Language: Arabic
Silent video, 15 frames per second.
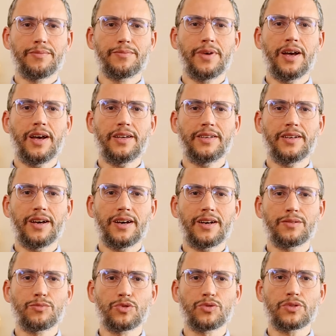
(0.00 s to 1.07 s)
ما هي
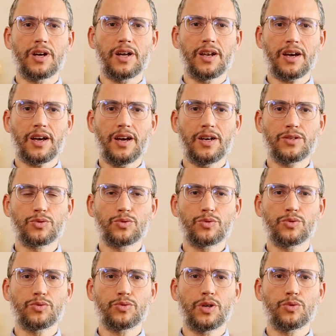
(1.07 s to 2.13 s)
منطلقات
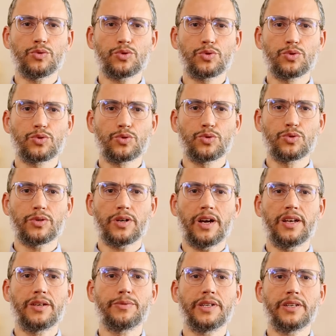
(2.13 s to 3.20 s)
واسس
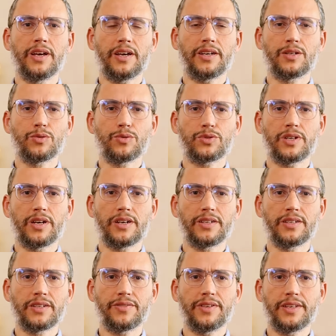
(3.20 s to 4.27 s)
البناء
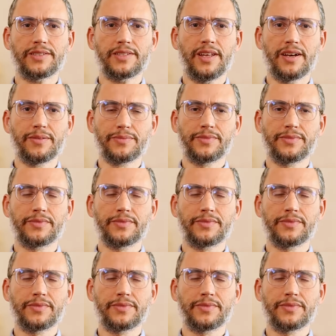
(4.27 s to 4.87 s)
الاسري في الاسلام؟